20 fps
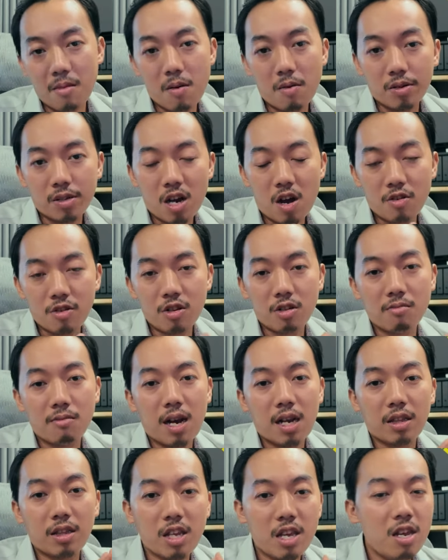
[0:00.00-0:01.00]
bảo chọn dân
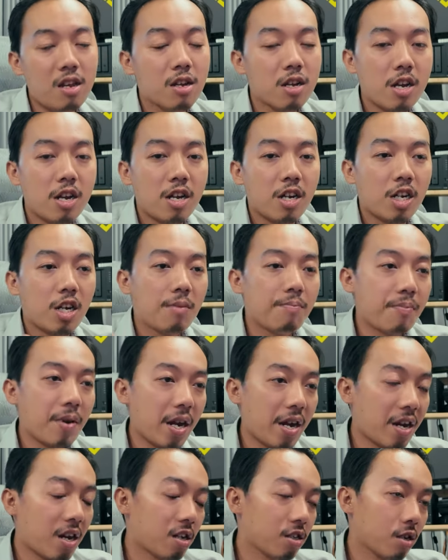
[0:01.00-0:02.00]
bàn tí p
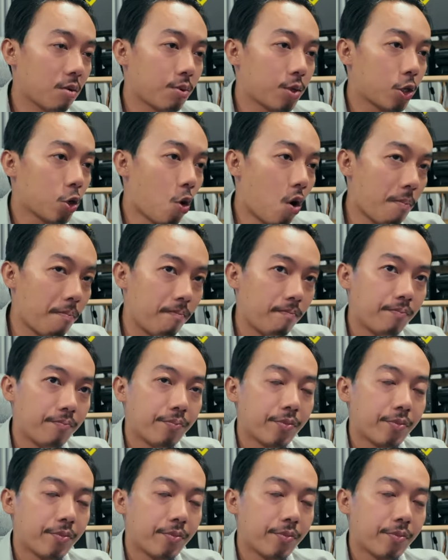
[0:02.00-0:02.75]
nó từ shop